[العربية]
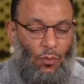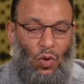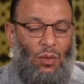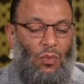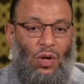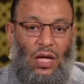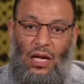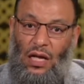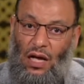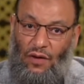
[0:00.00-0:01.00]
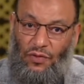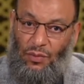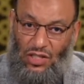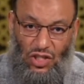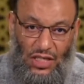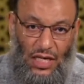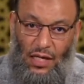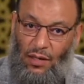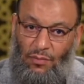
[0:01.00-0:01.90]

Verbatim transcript: من الممكن ان يقع في معصيه